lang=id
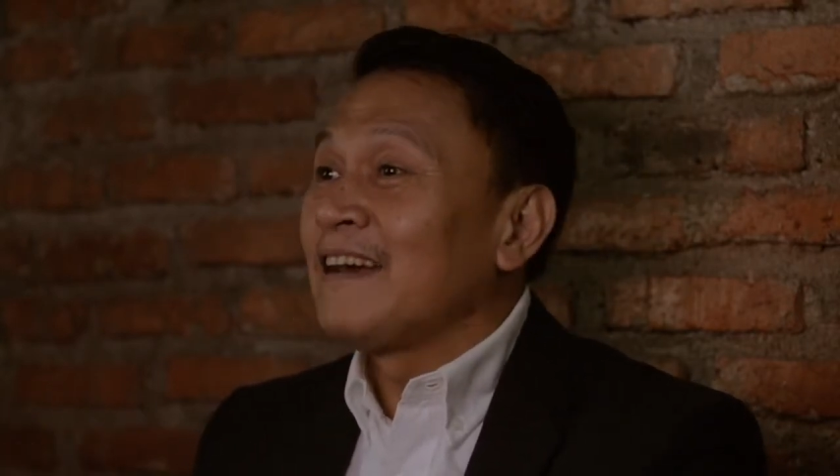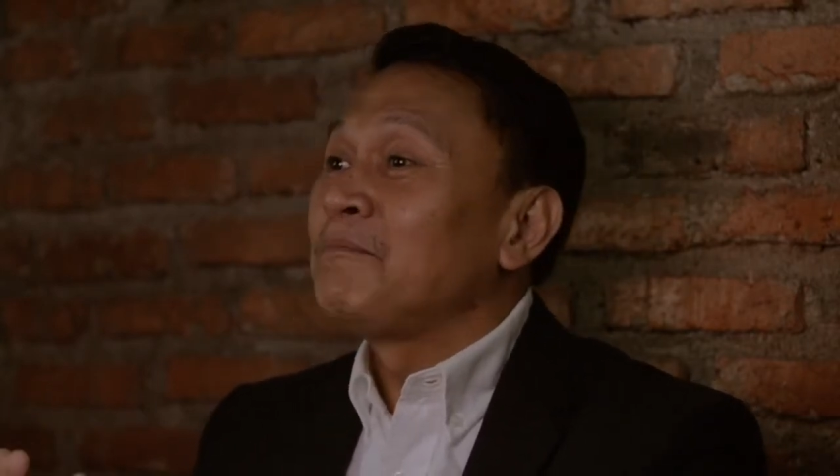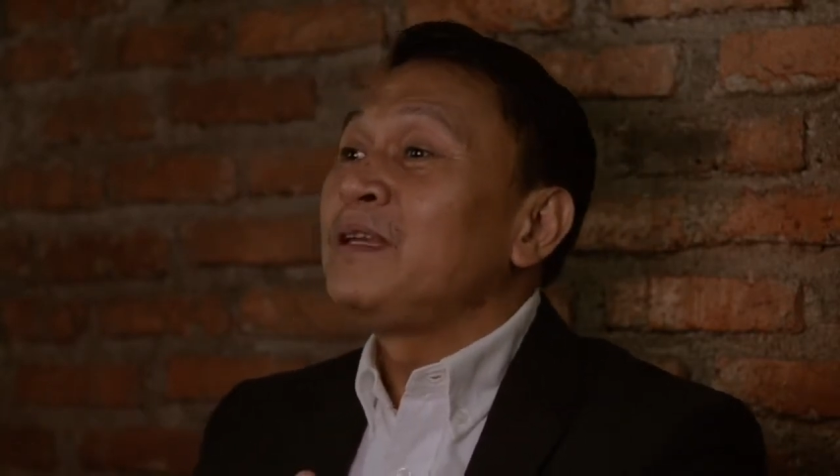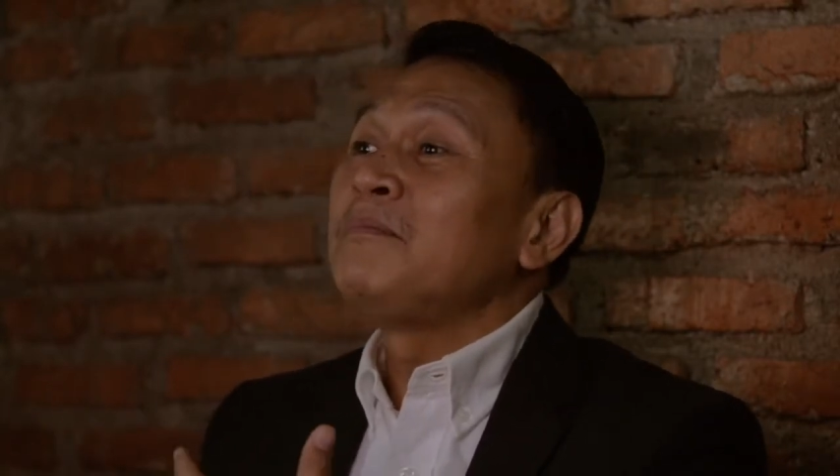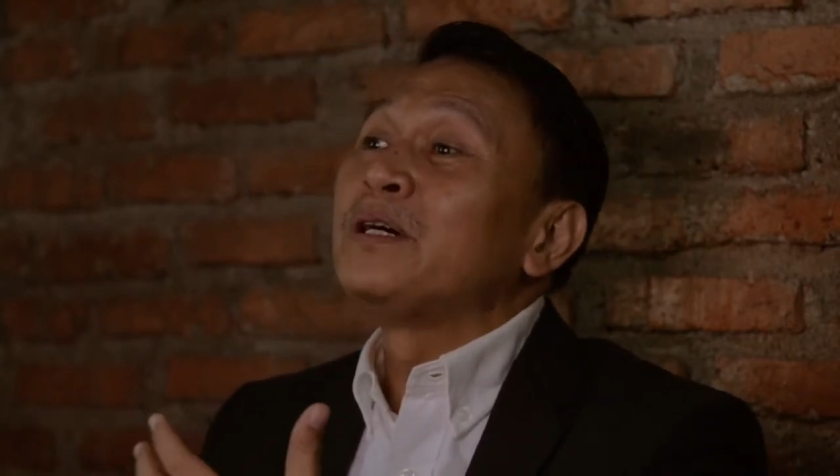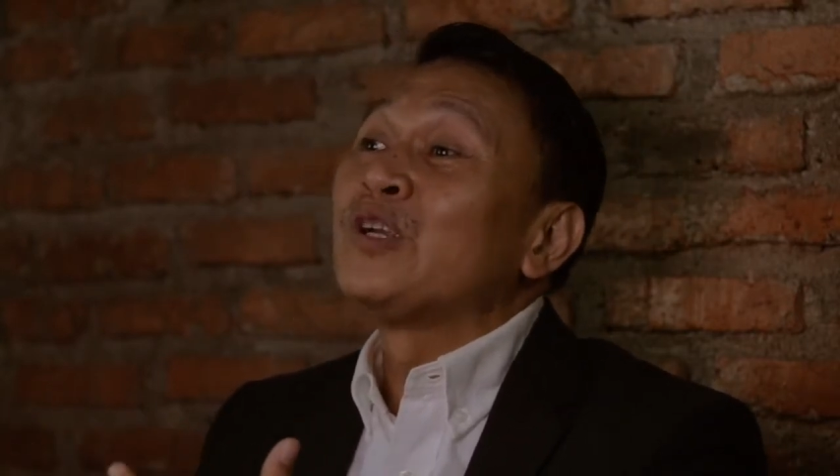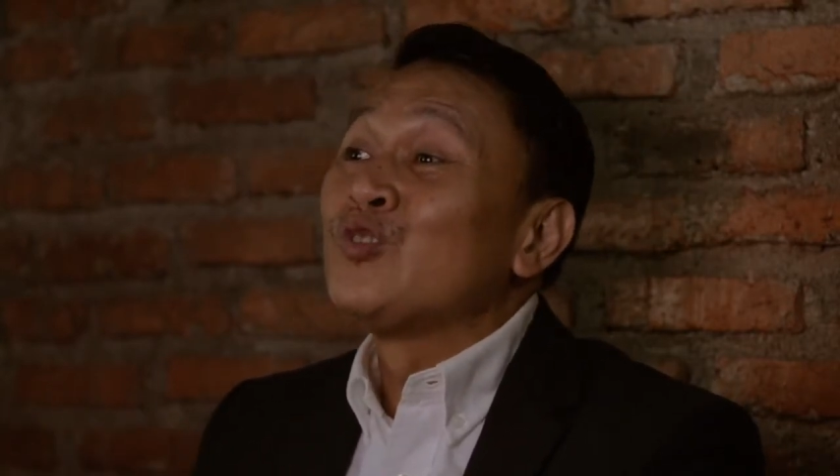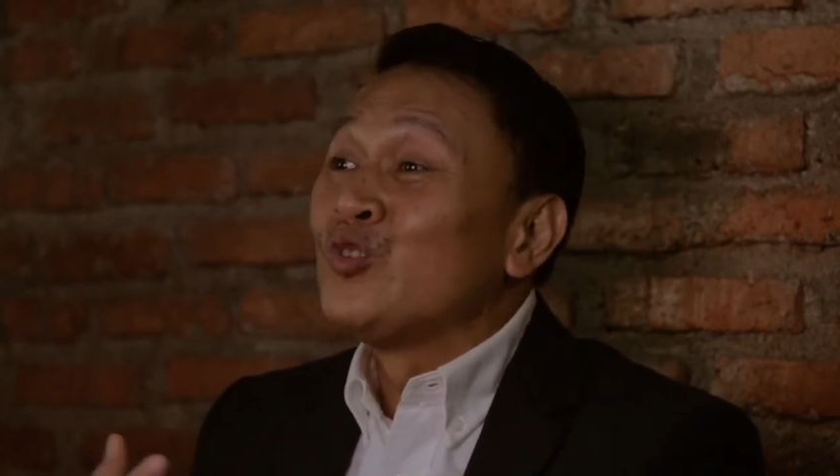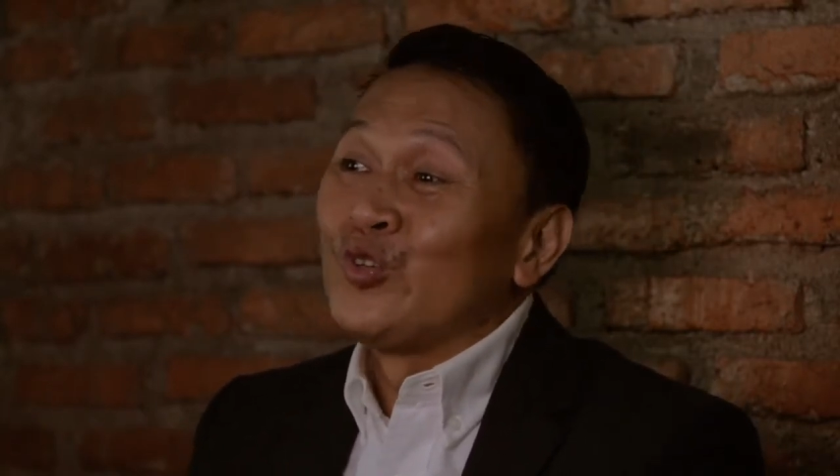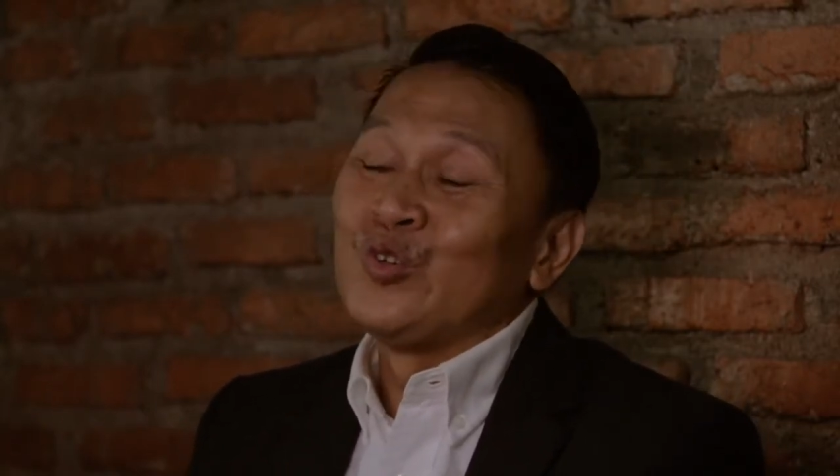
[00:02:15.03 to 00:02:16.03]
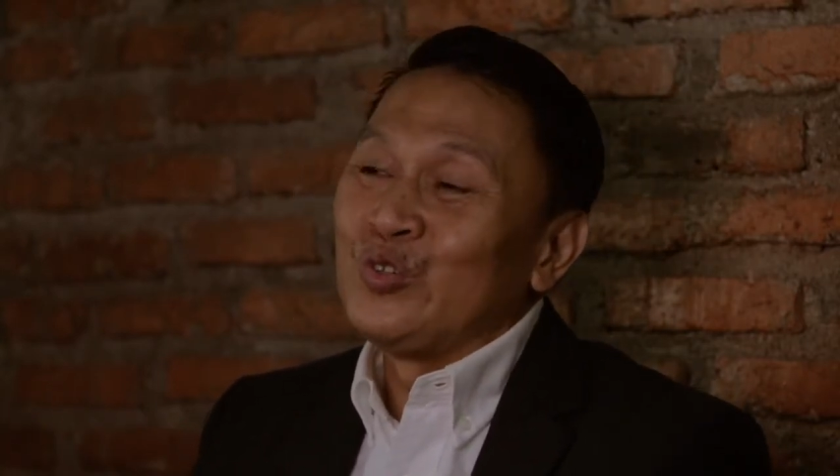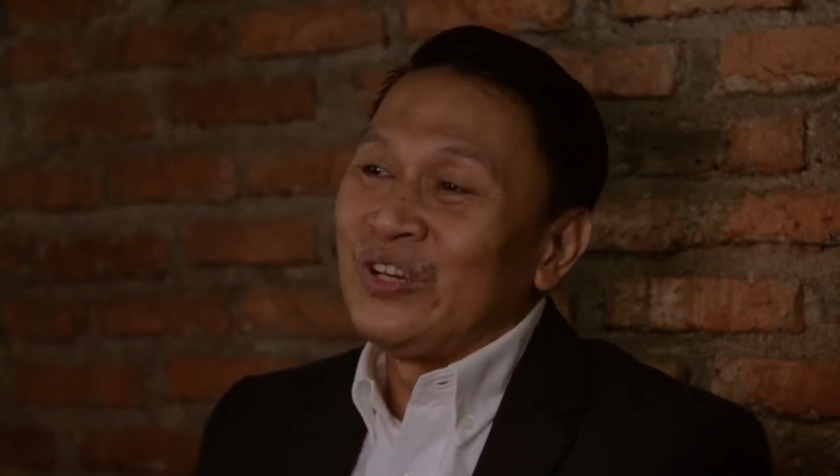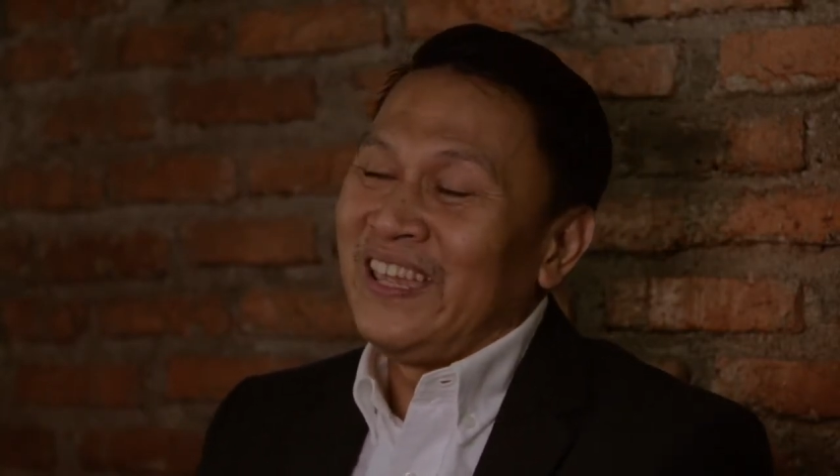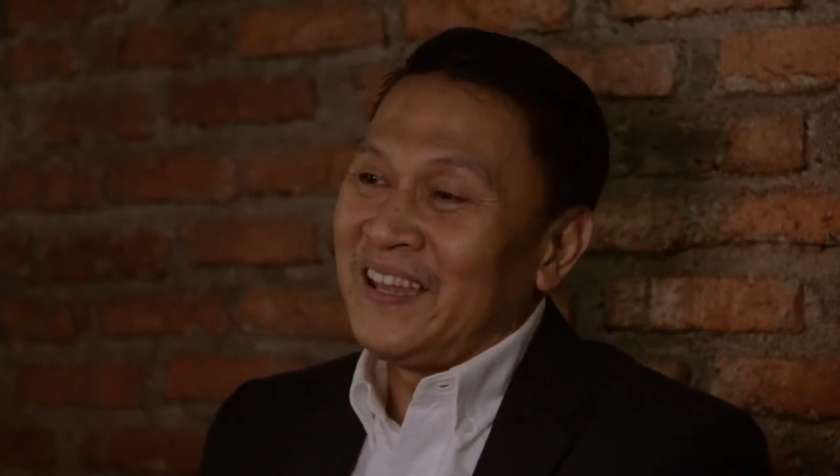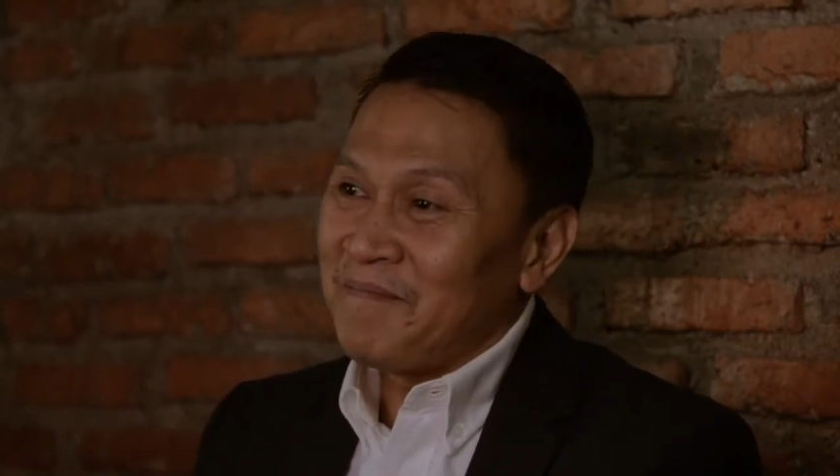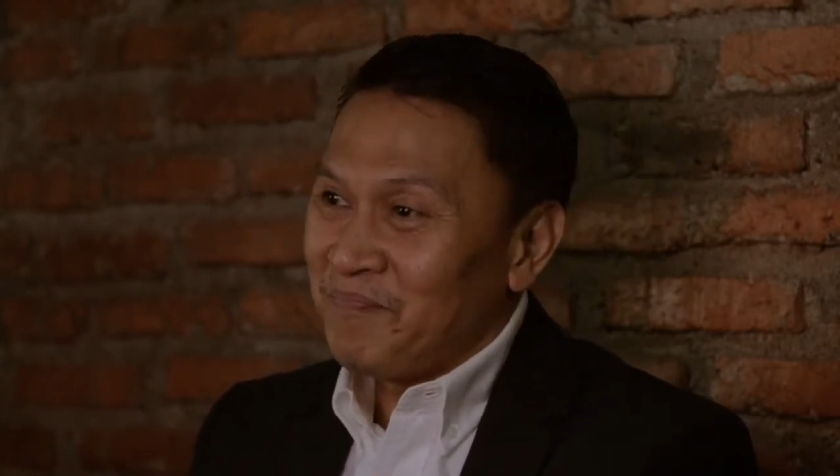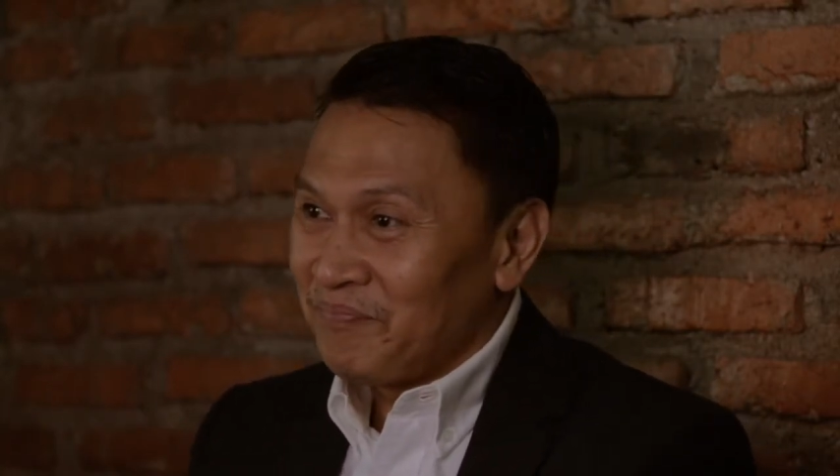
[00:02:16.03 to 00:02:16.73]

tapi berguru ya.